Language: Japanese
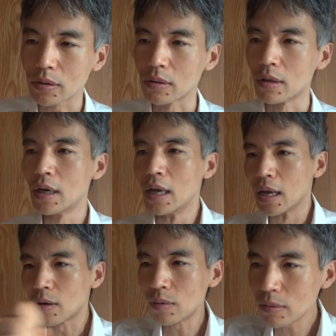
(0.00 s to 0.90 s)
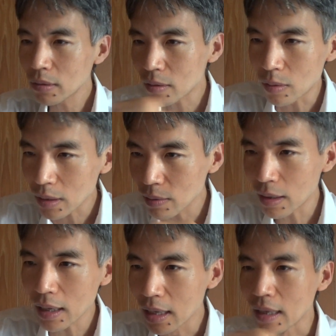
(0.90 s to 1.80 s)
吸うこんこれ
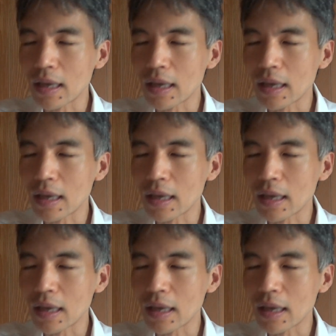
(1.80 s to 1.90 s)
は、